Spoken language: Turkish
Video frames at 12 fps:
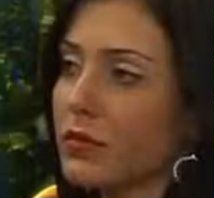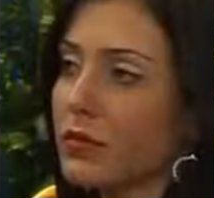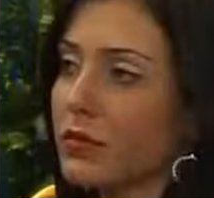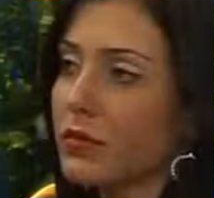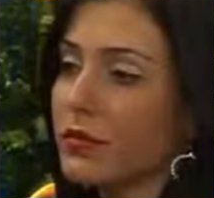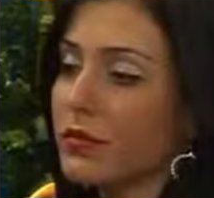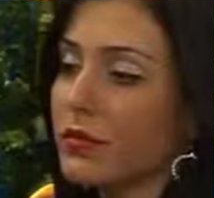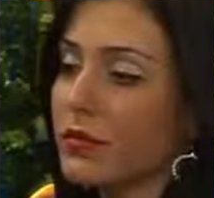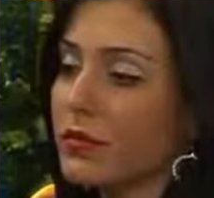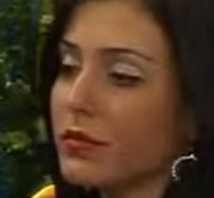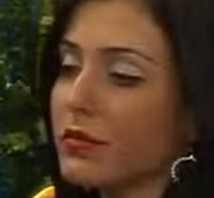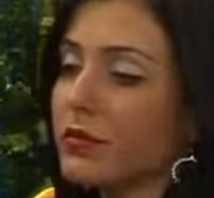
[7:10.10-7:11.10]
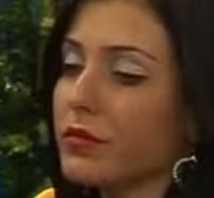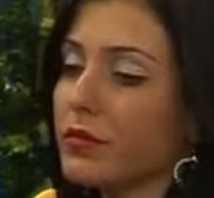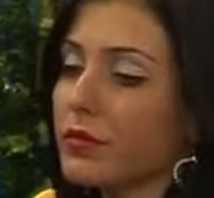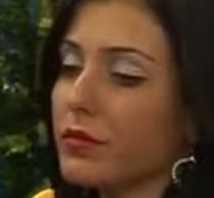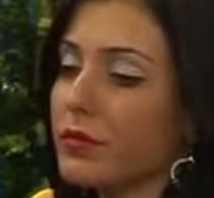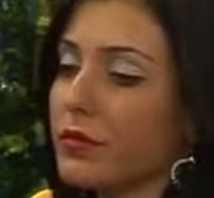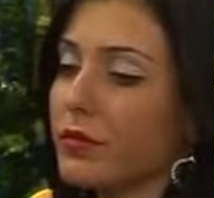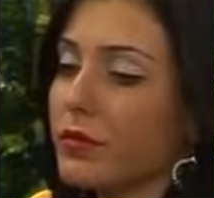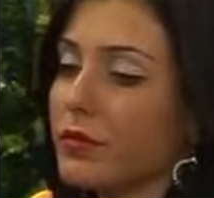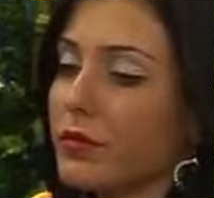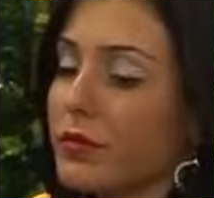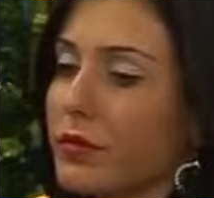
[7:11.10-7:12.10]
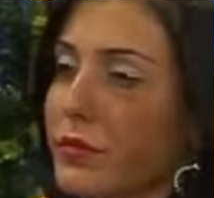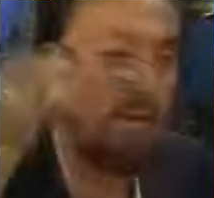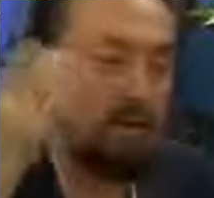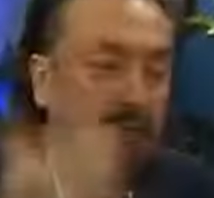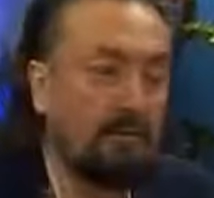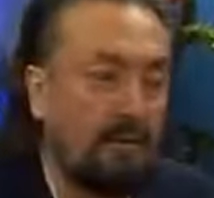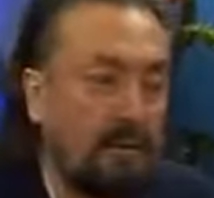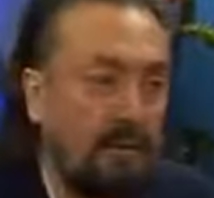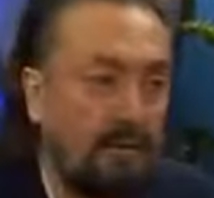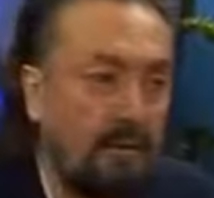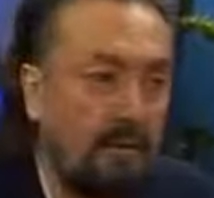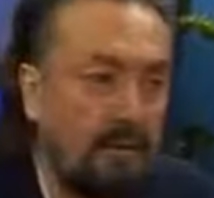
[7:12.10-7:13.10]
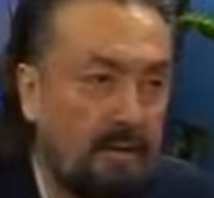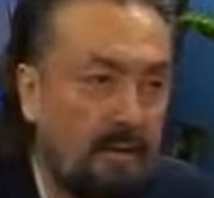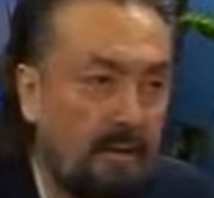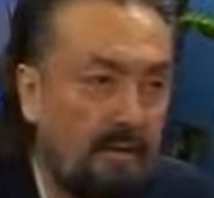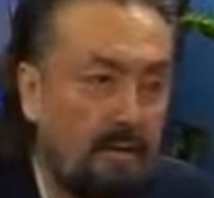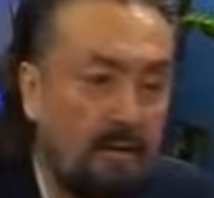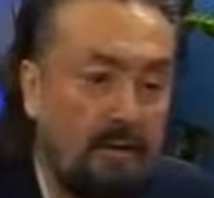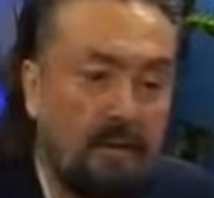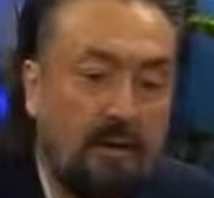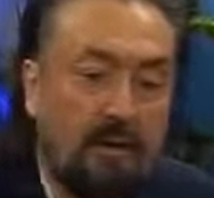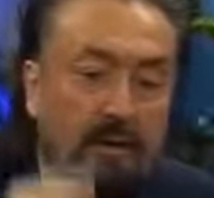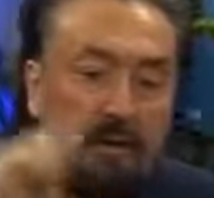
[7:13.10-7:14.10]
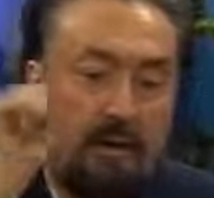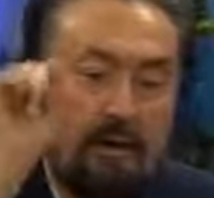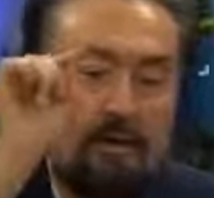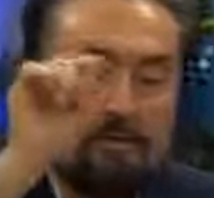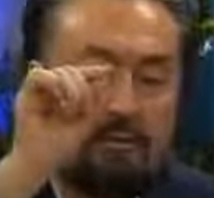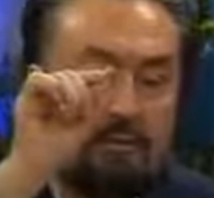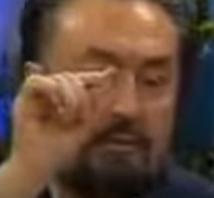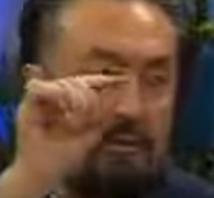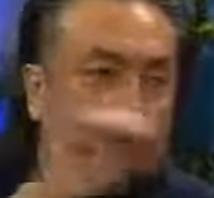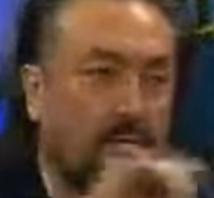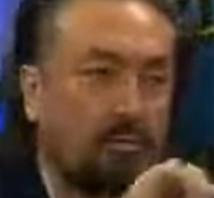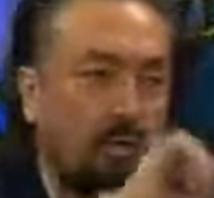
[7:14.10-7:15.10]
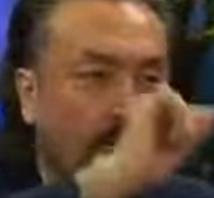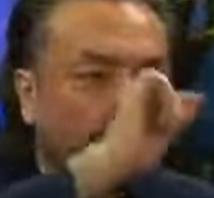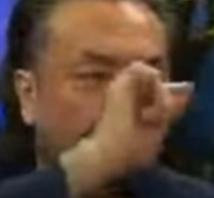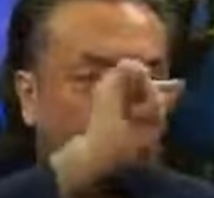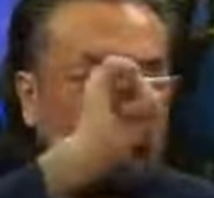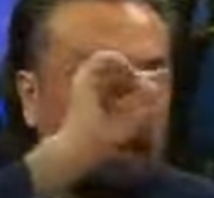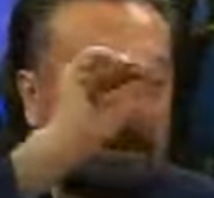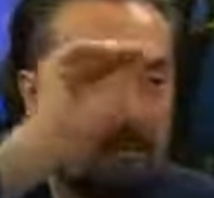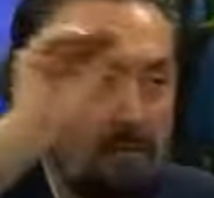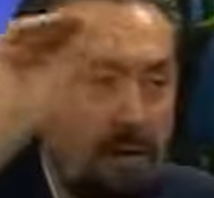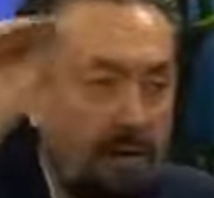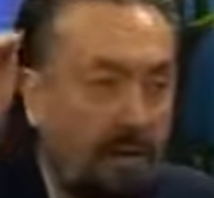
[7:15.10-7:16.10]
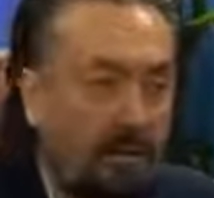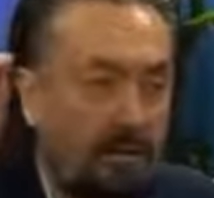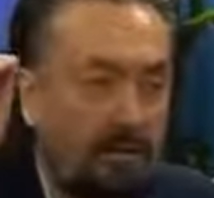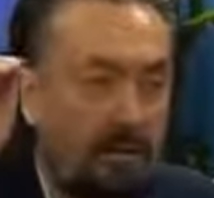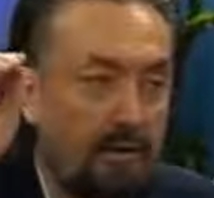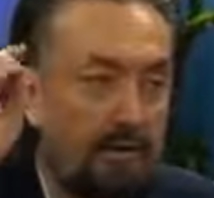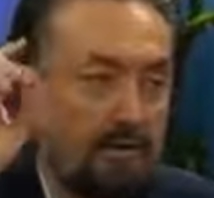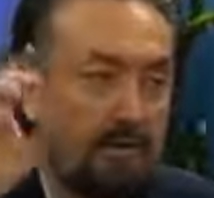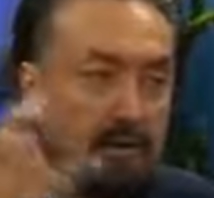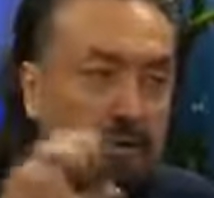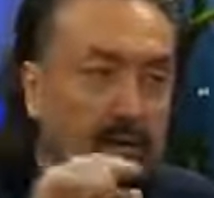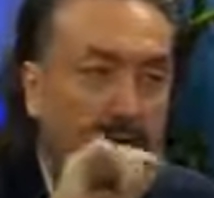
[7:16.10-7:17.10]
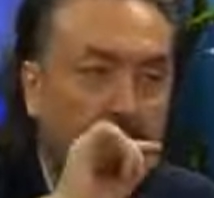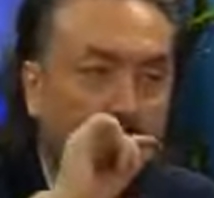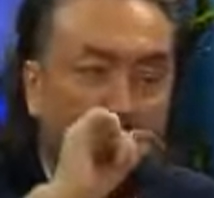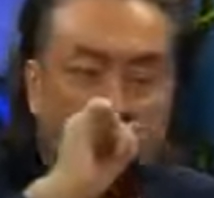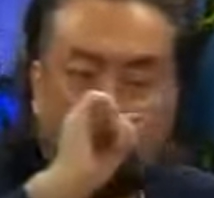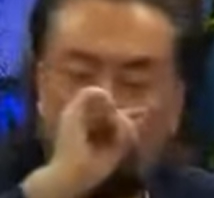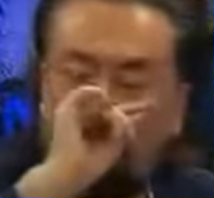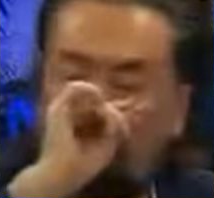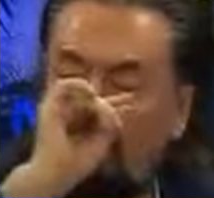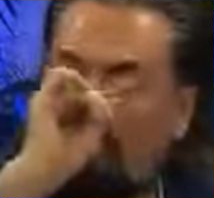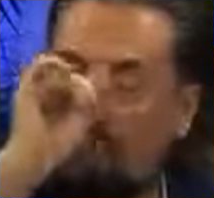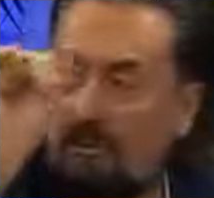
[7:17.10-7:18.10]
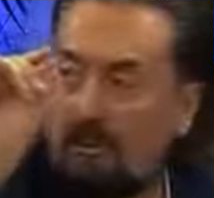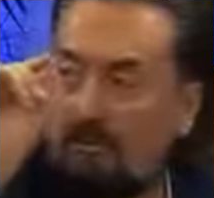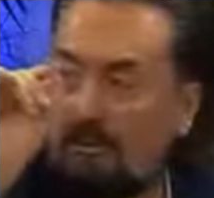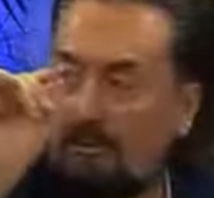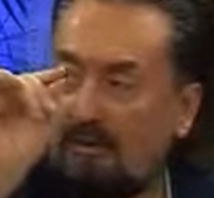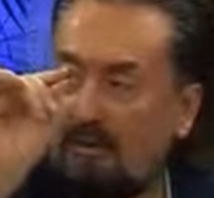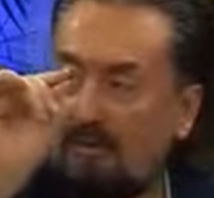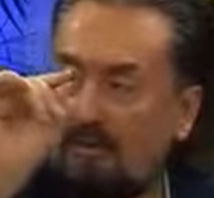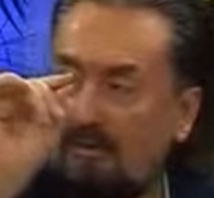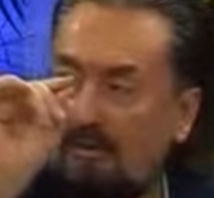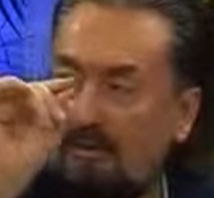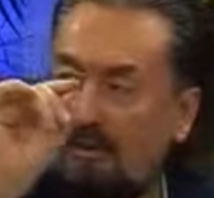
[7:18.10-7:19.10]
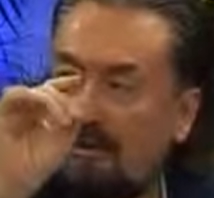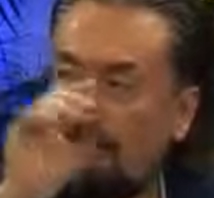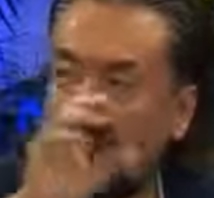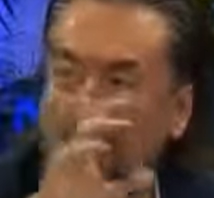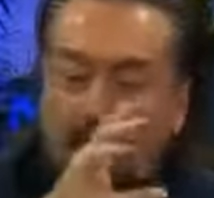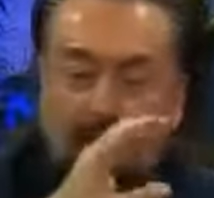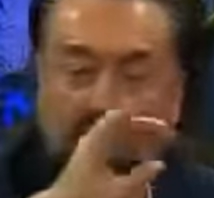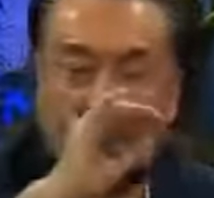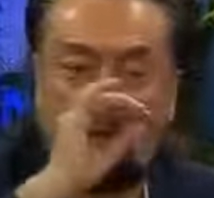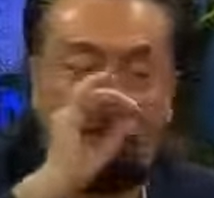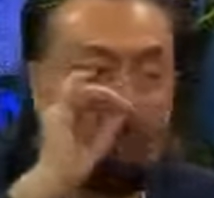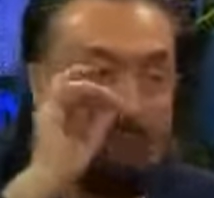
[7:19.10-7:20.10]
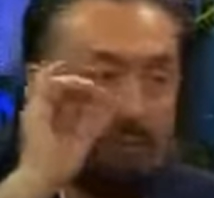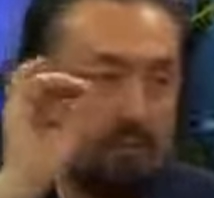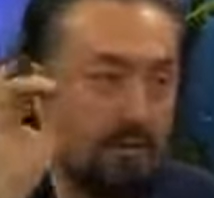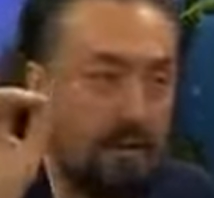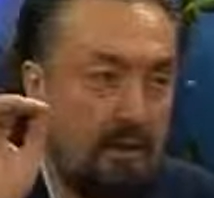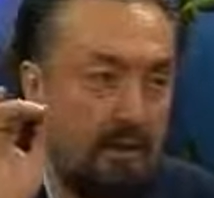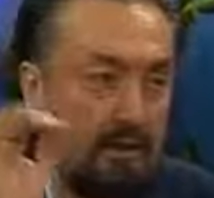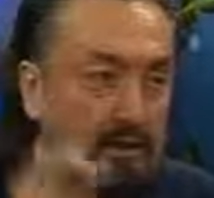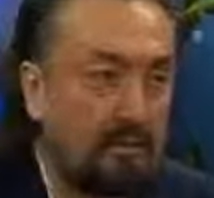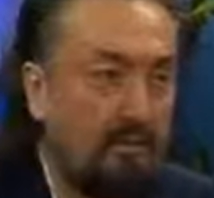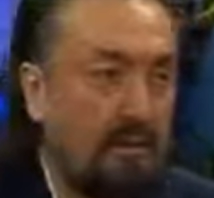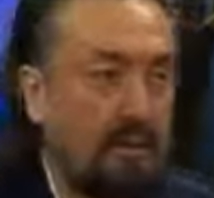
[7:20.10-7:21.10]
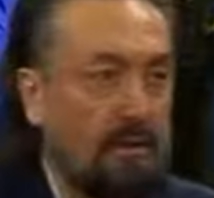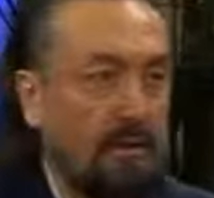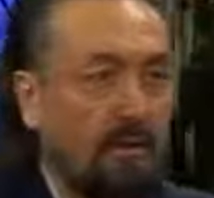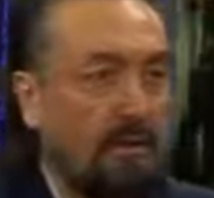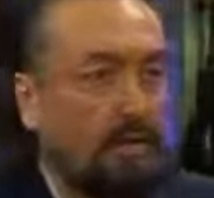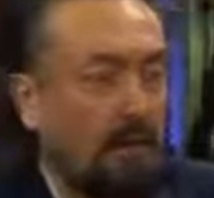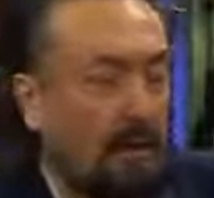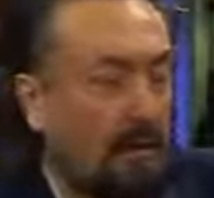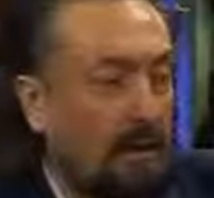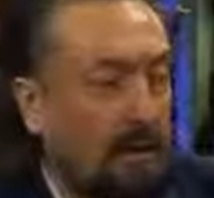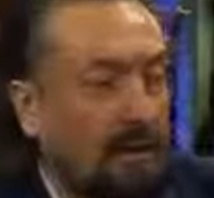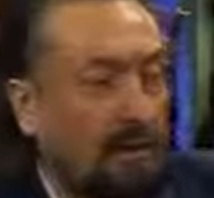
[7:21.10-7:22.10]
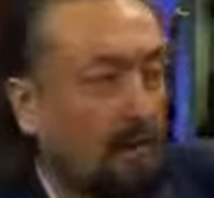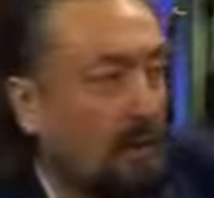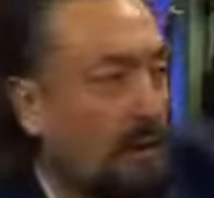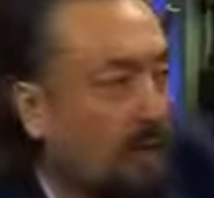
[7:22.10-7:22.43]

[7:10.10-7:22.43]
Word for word: İttihat-ı İslam, Türkistan Birliği, Mehdi, Hazreti İsa Mesih'in gelişi. Her sözlerin üstüne bir Mehdi'nin bir alametini yazın. Mehdi'nin bir çıkış alametini yazın. Mesela çıkan bir mucizeyi yazın. Mesela adam hakaret etmiş.